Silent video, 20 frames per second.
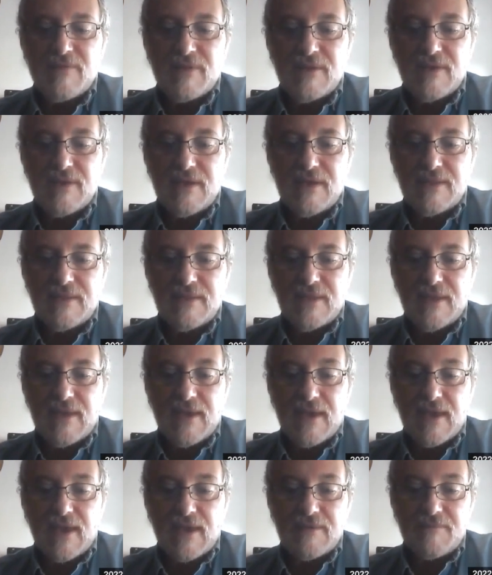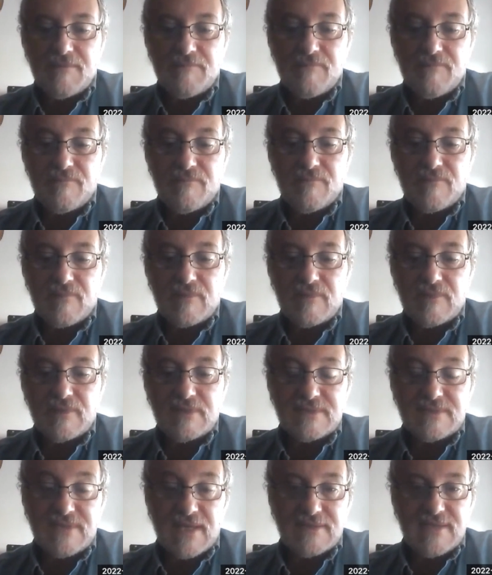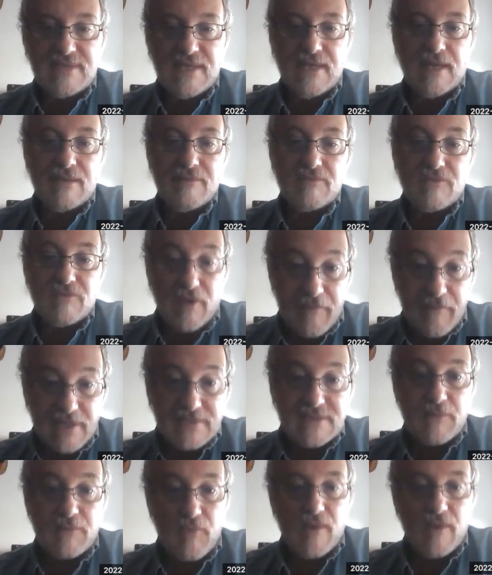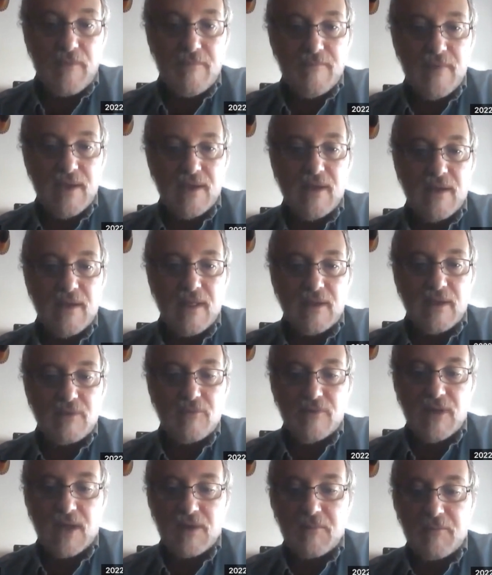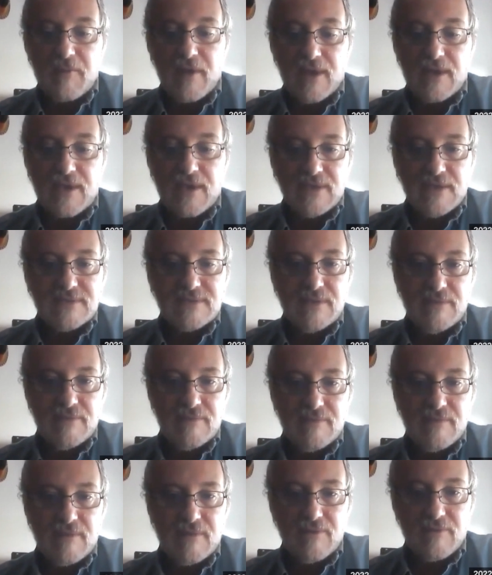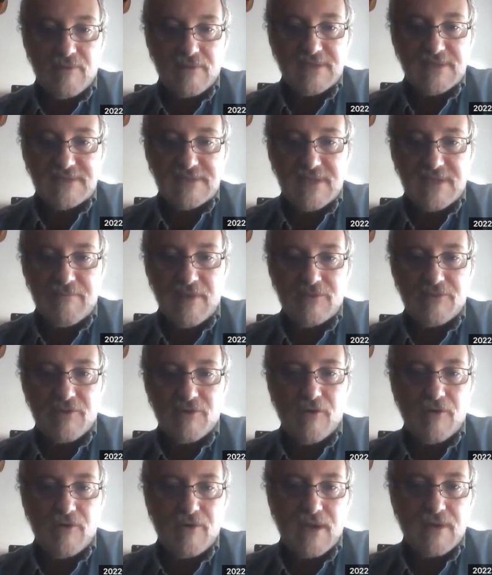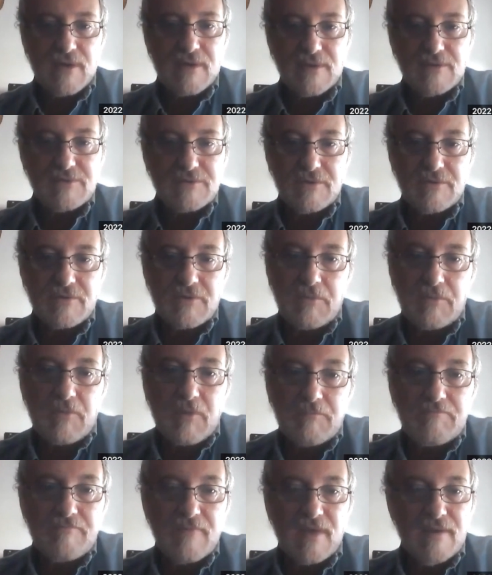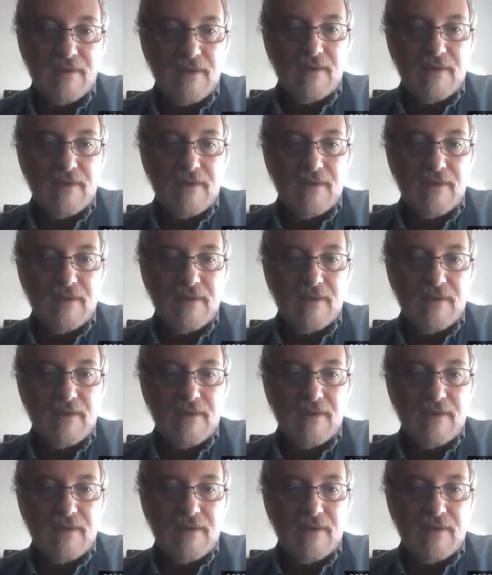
mm, se hacían, todavía se pueden ver, algunas comunidades que hacen lo que se llama trojas, que son como,